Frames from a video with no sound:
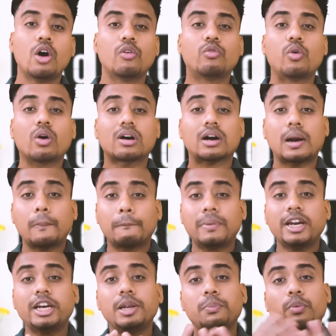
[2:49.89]
वो
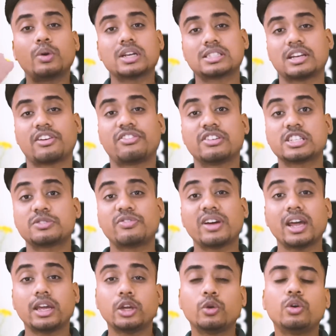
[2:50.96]
कम्प्लीटली पूरे सरफेस पे
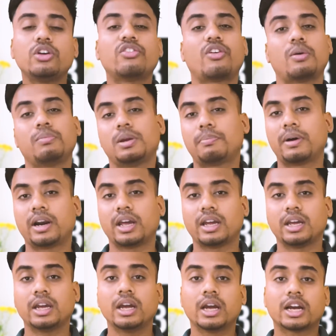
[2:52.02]
यूनिफॉर्मली
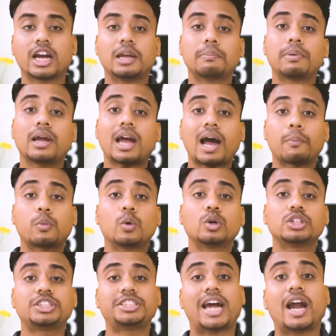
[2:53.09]
पड़ेगी कहीं पे आपको
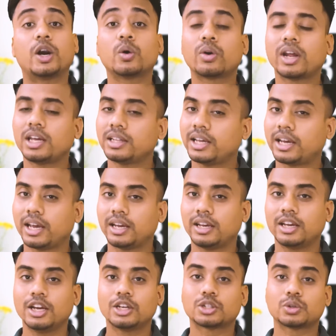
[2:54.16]
शेडो नहीं दिखेगी
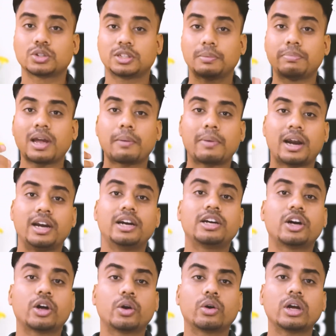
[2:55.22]
सो so, जब भी आप एडिट
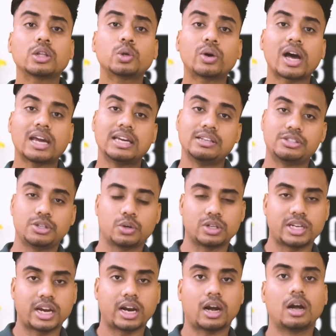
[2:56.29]
करोगे थोड़ा इजी हो
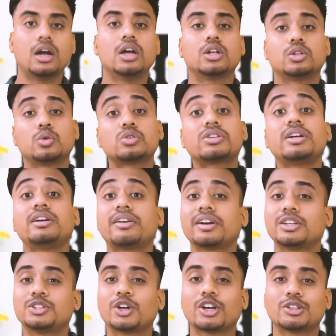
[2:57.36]
जाएगा दूसरी
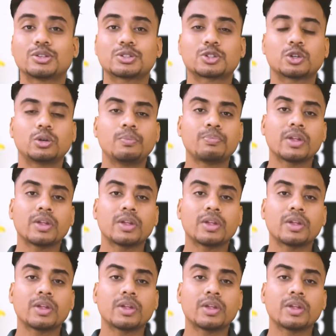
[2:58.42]
ट्रिक जो है दोस्तों